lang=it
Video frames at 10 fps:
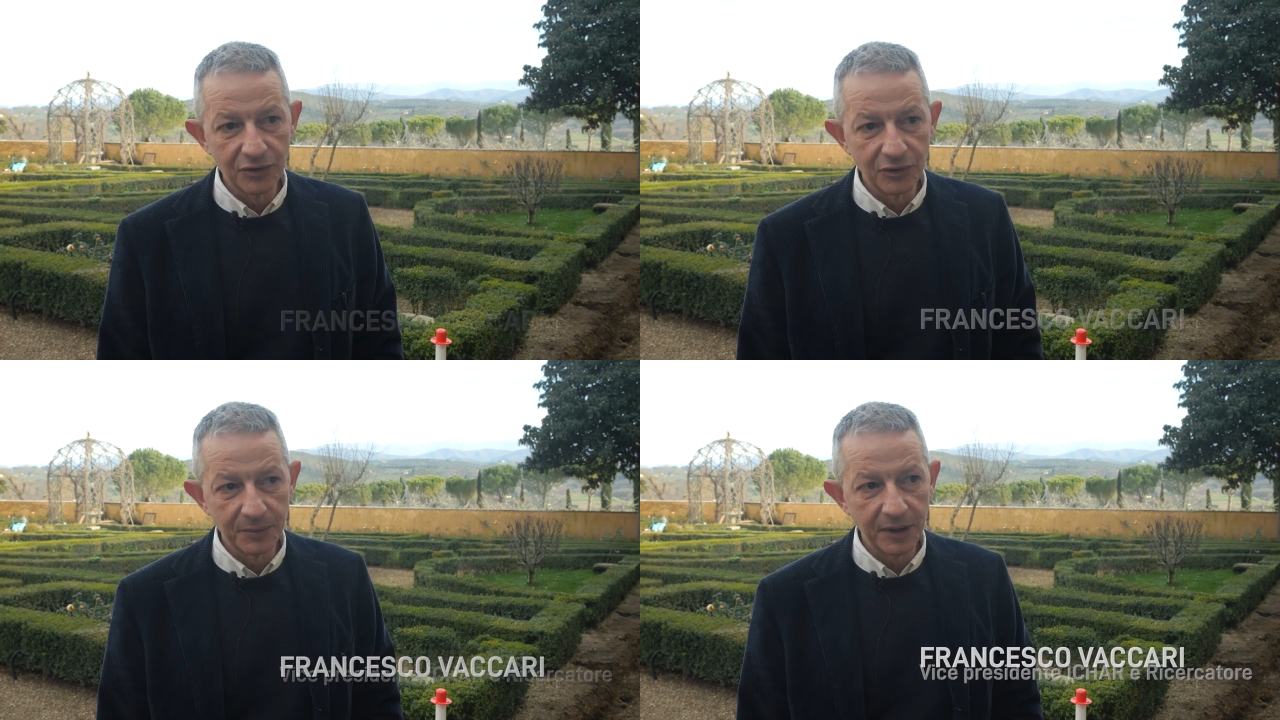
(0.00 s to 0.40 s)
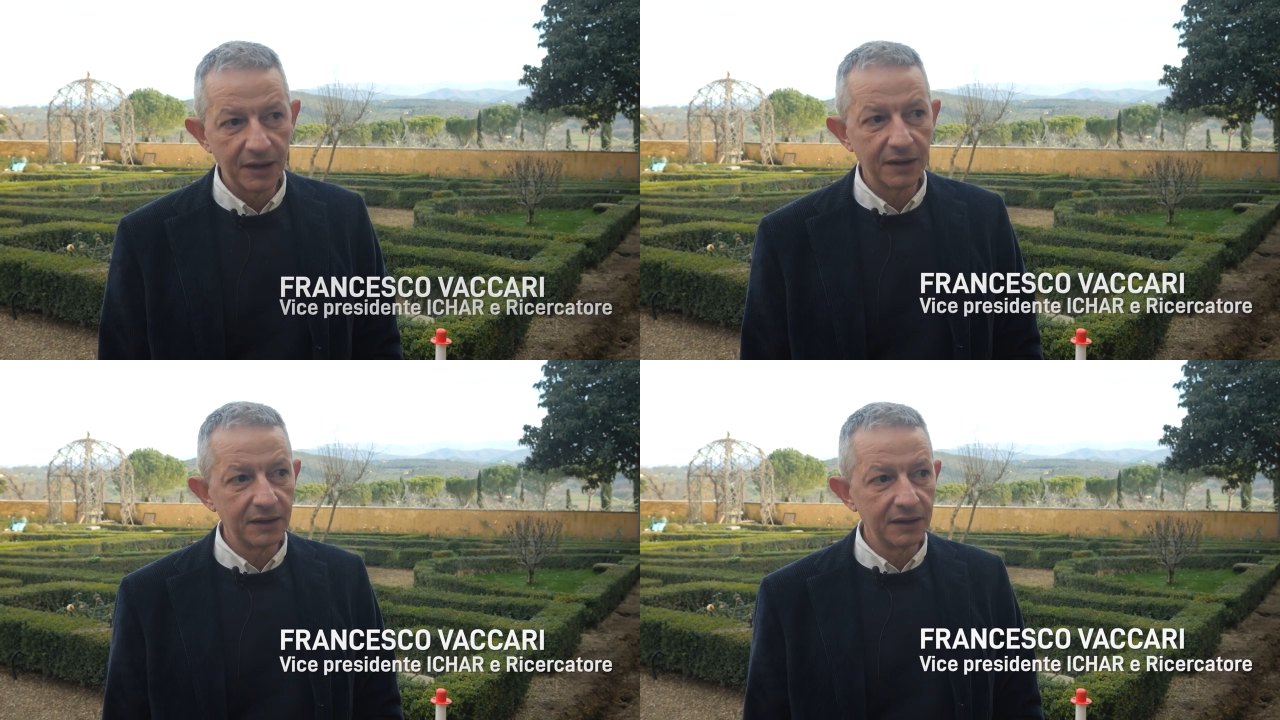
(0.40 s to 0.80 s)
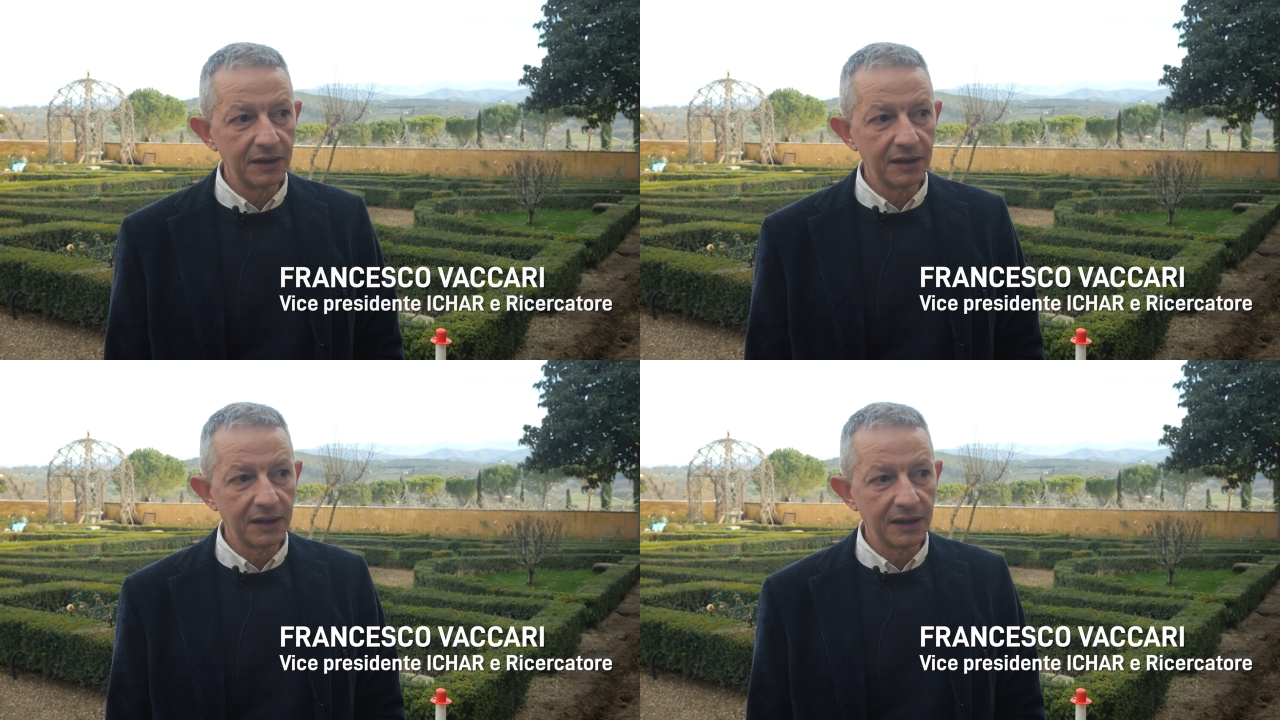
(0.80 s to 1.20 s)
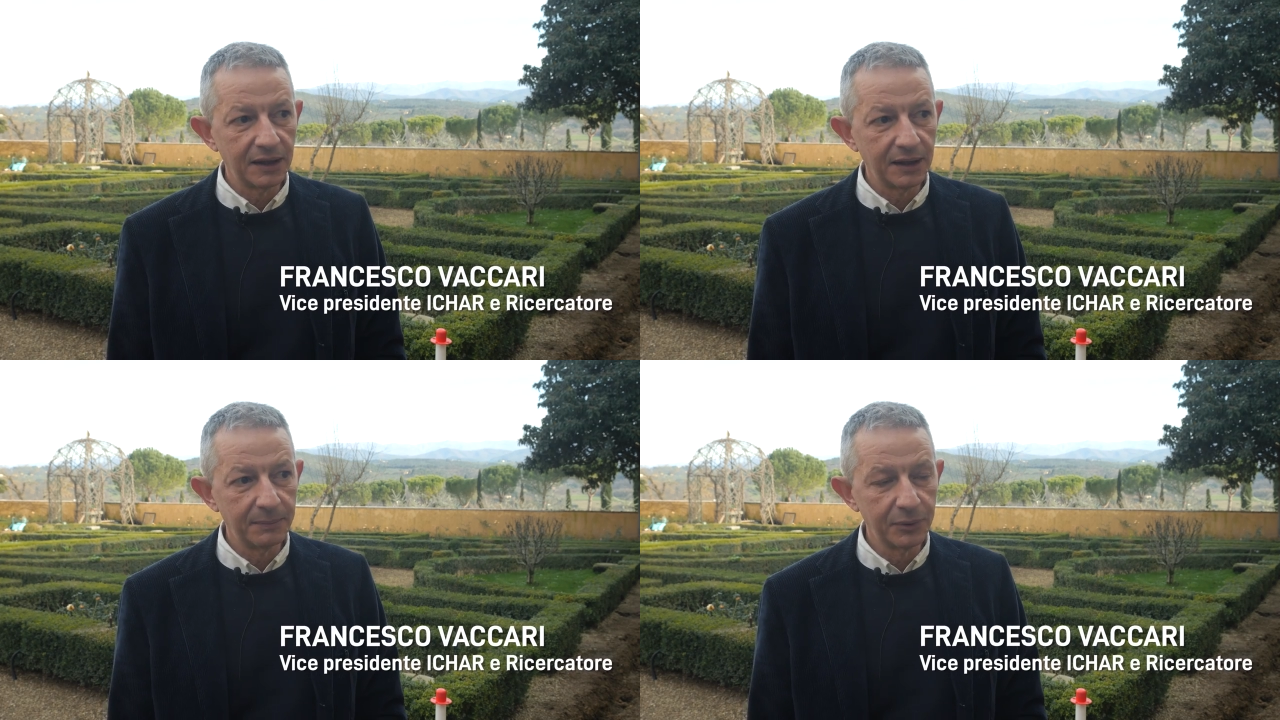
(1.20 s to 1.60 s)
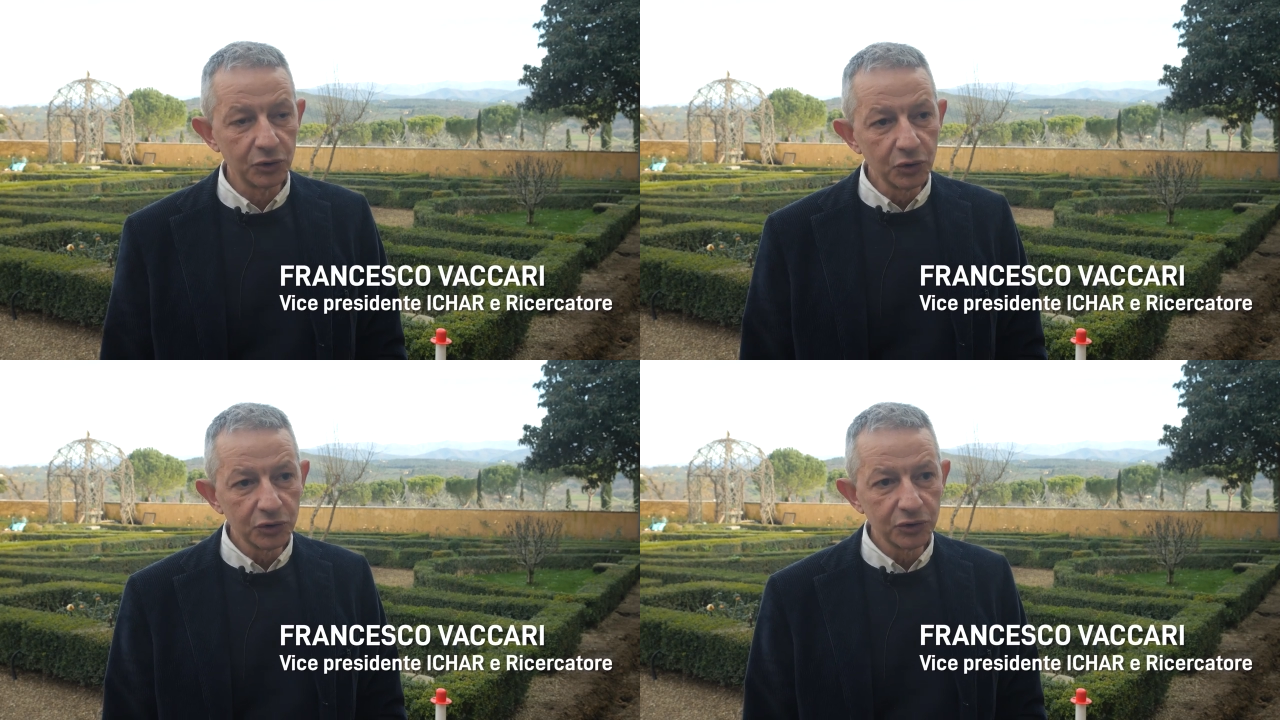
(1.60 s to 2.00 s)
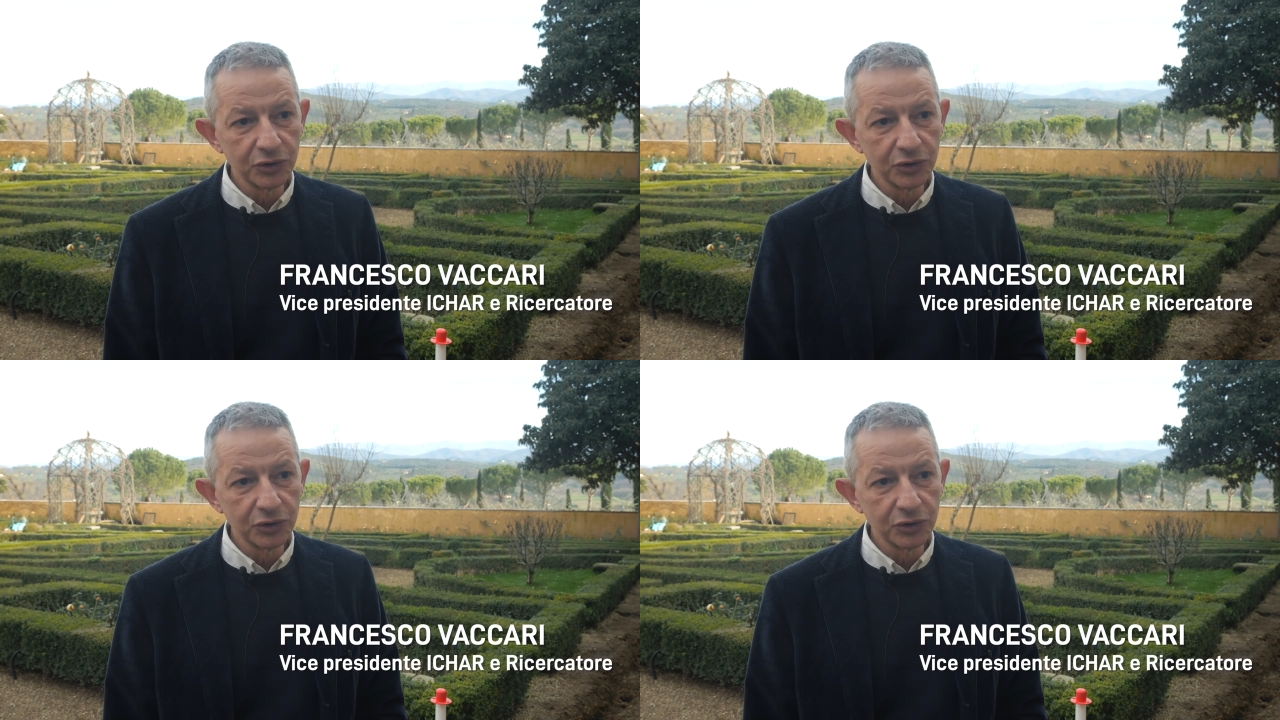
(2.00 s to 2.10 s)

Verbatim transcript: come il prodotto